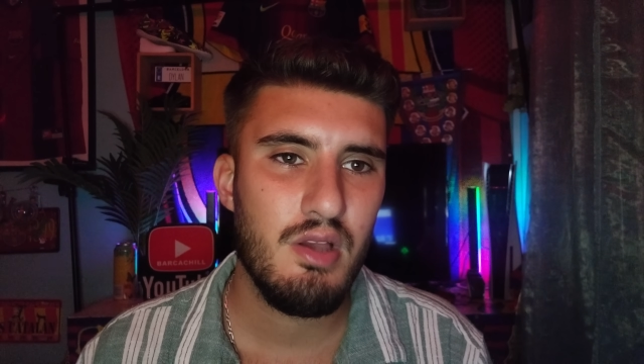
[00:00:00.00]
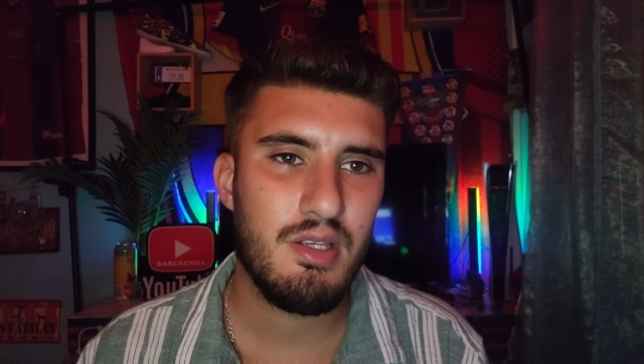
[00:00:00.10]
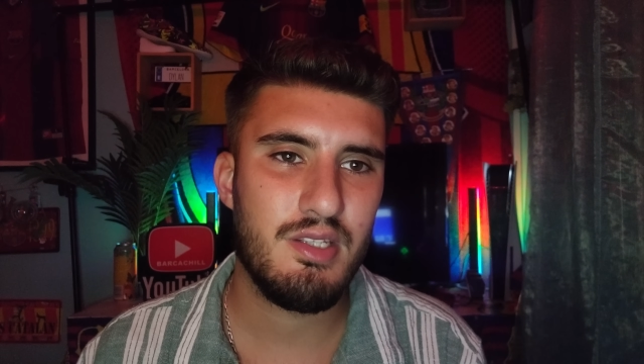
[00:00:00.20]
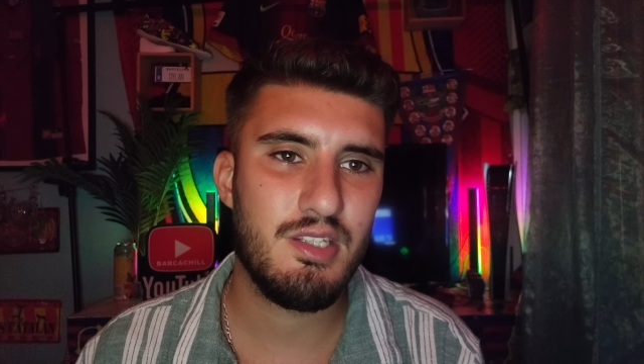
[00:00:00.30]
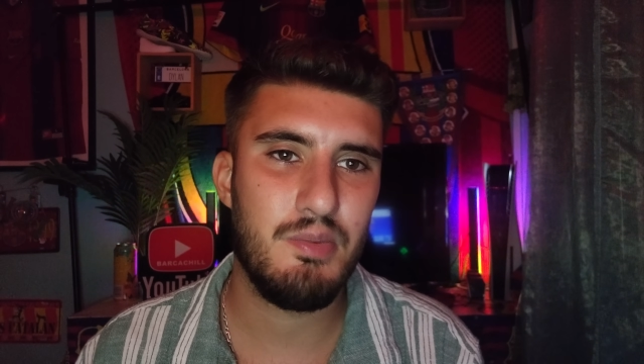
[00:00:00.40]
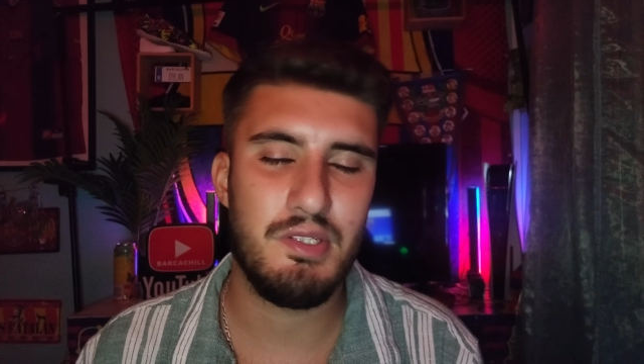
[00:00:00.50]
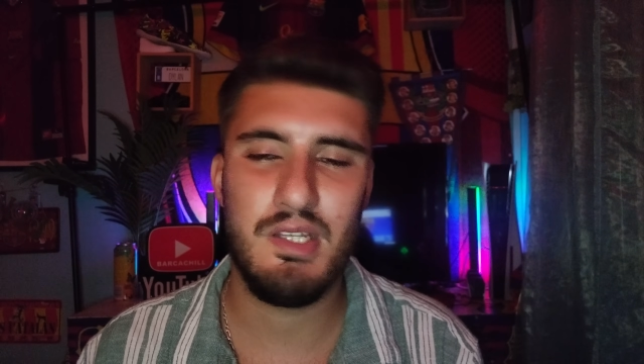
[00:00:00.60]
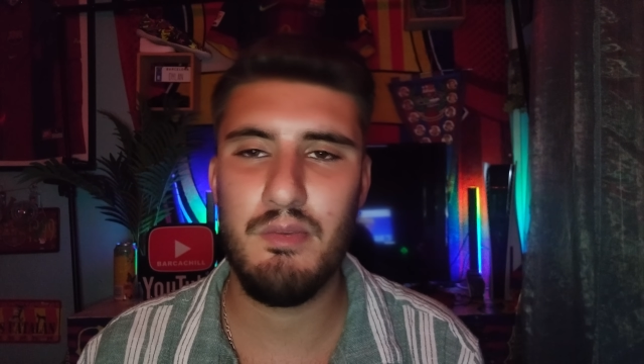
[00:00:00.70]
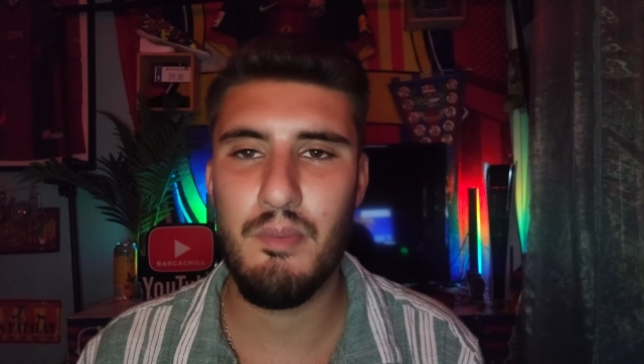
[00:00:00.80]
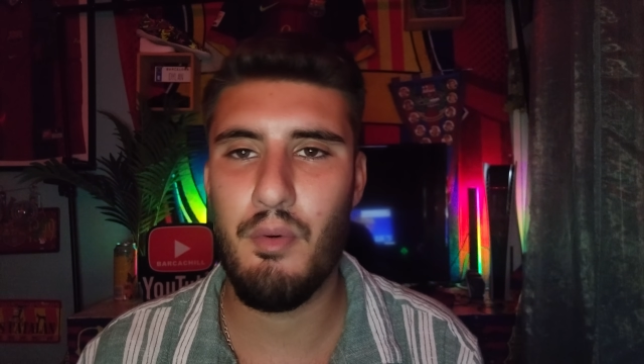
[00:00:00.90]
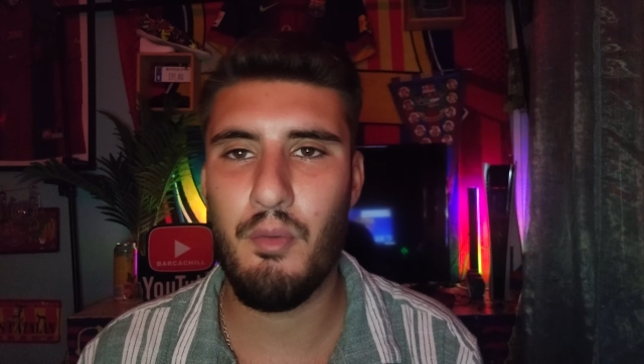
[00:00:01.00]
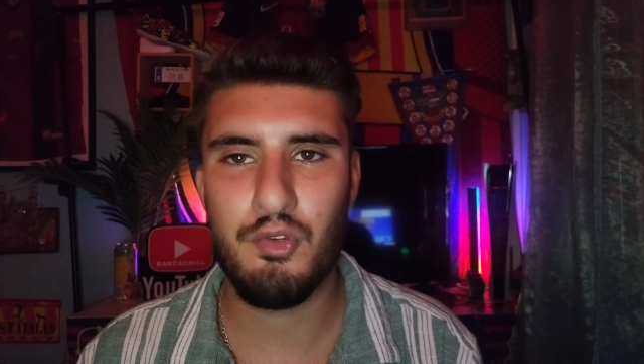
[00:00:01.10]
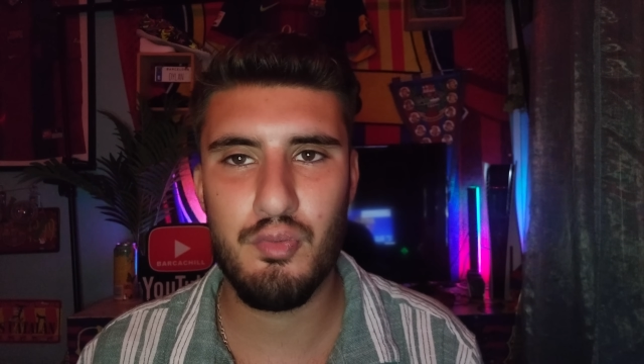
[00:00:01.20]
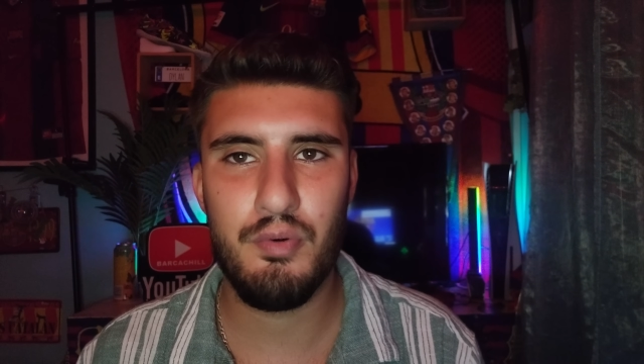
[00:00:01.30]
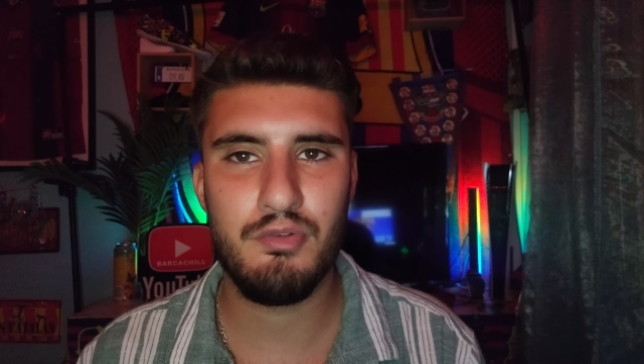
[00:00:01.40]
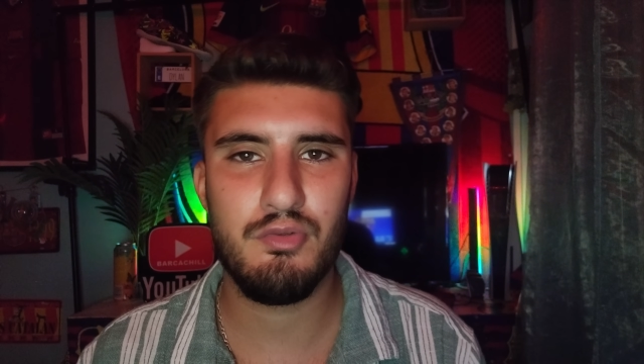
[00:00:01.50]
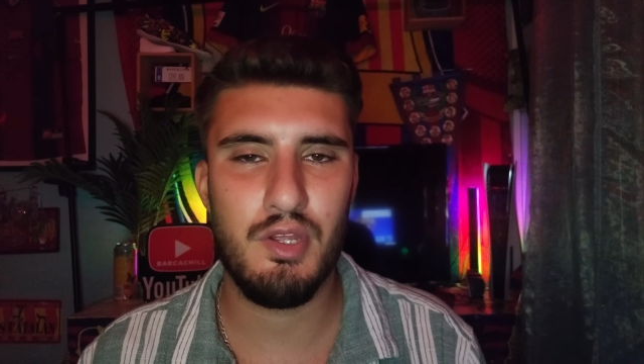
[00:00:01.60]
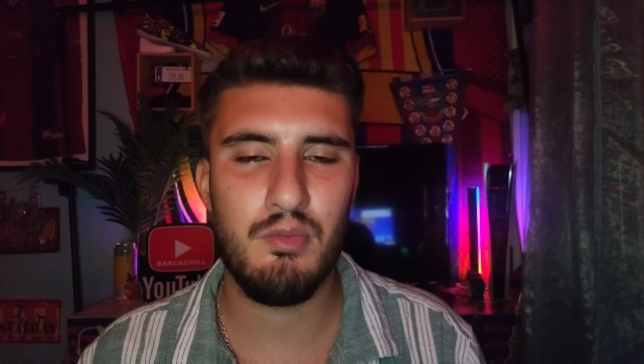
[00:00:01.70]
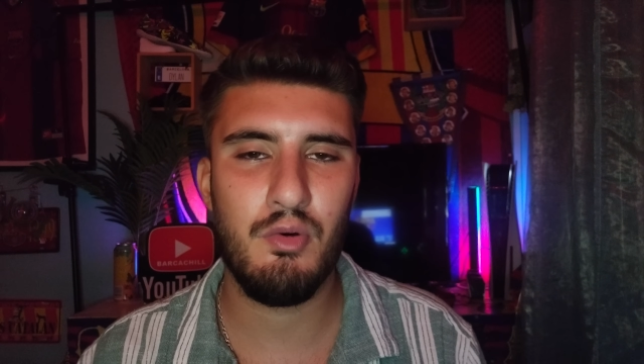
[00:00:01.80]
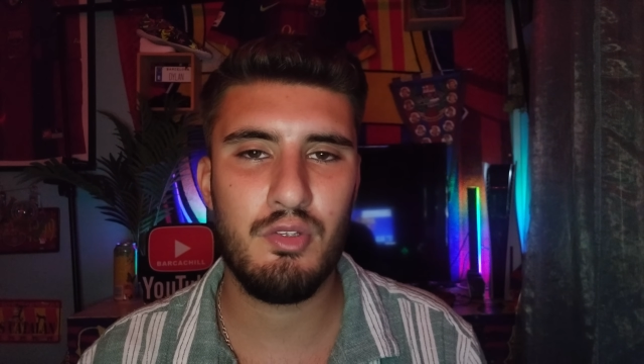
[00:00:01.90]
qu'est-ce qui s'est passé, mais pour moi, je pense
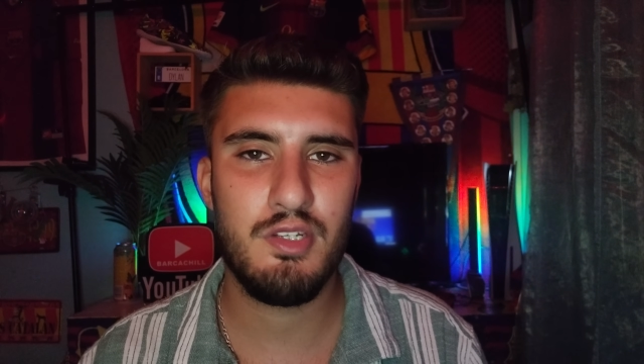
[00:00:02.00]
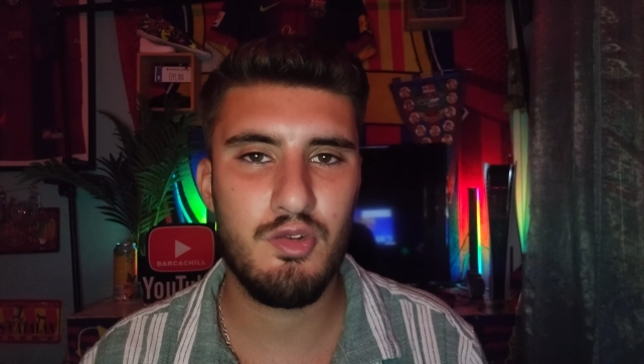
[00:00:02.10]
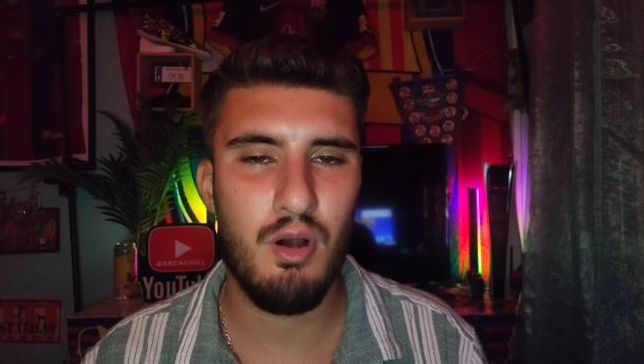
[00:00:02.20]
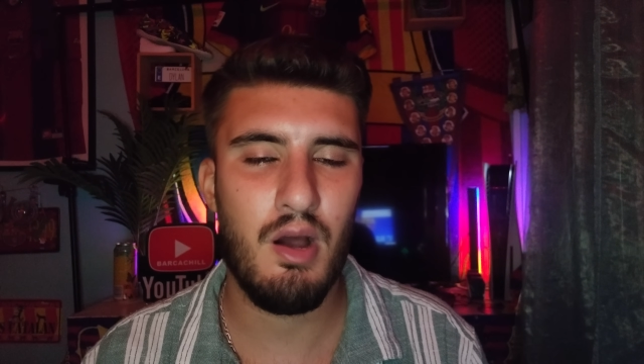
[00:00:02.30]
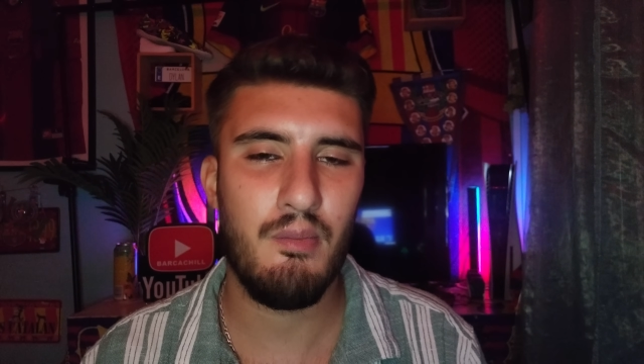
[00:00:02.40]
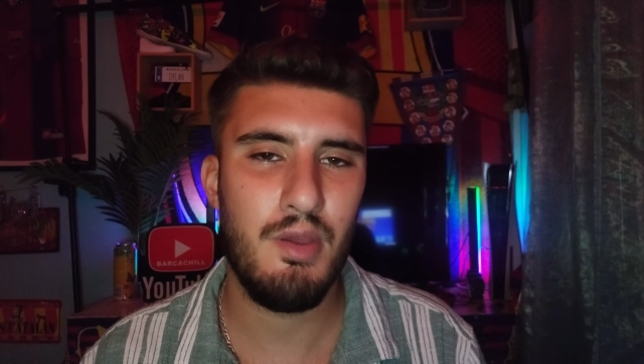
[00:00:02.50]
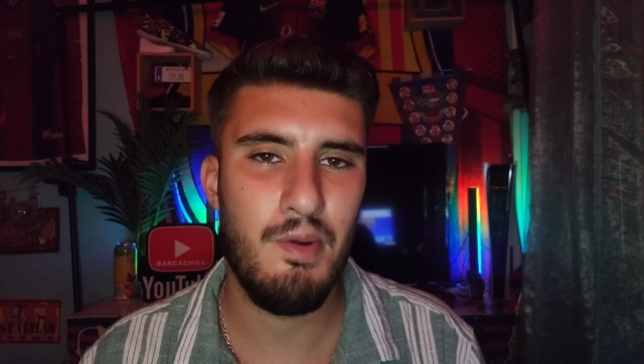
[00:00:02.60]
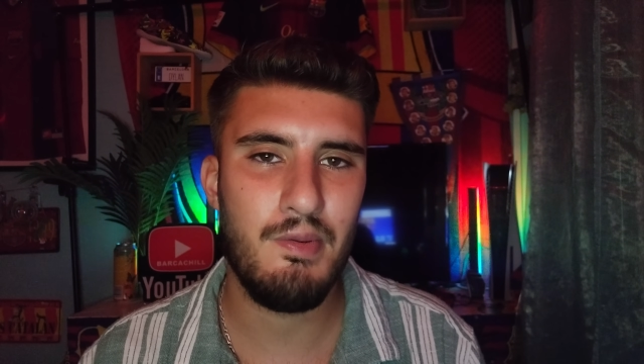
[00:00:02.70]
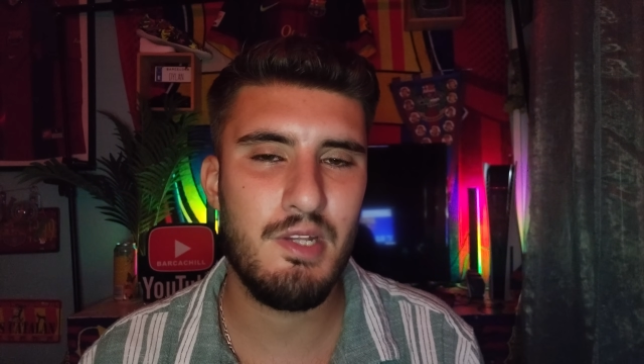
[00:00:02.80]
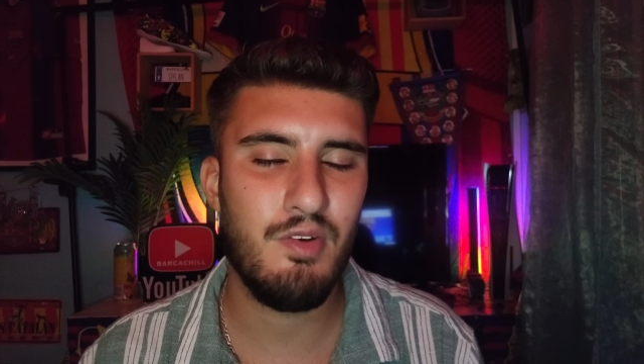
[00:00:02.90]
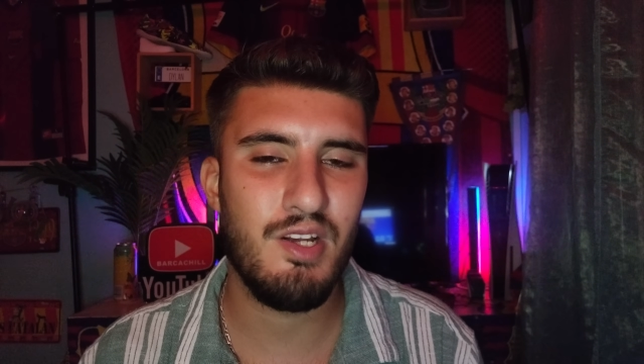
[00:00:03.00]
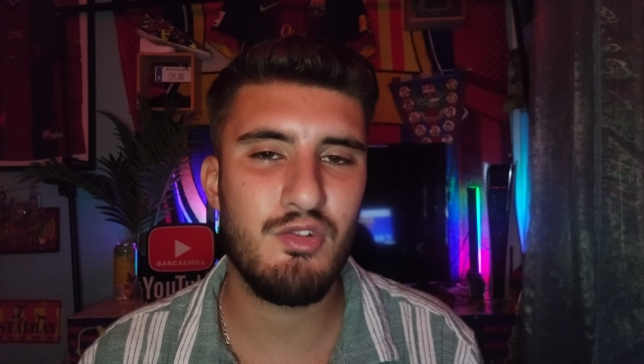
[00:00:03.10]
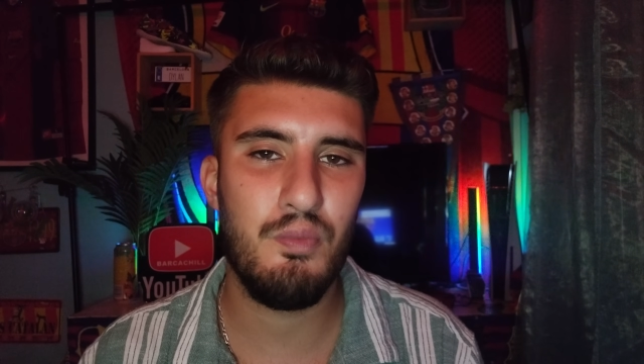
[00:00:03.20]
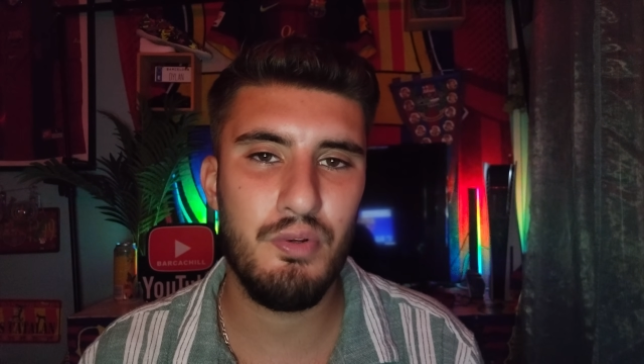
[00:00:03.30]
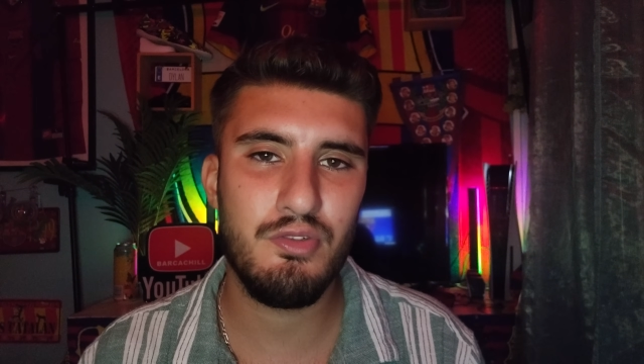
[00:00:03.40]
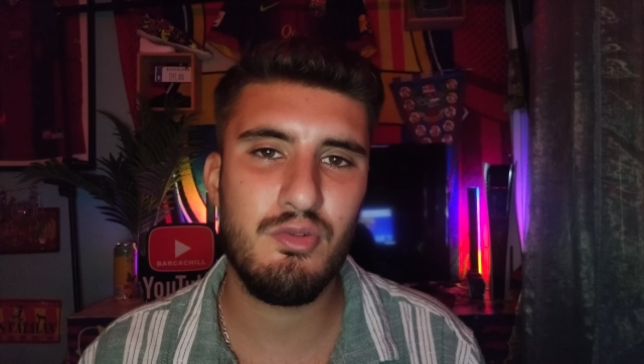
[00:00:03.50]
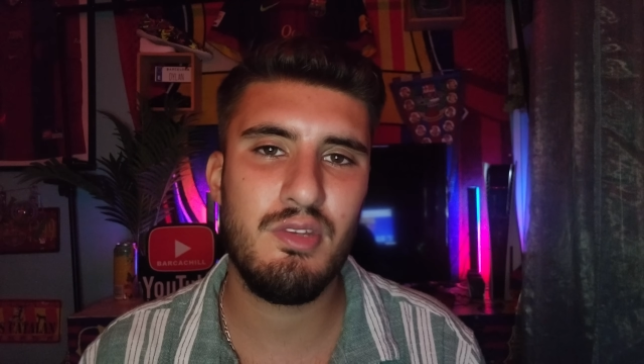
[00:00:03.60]
honnêtement que si je dois ramener ma petite fraise, je pense que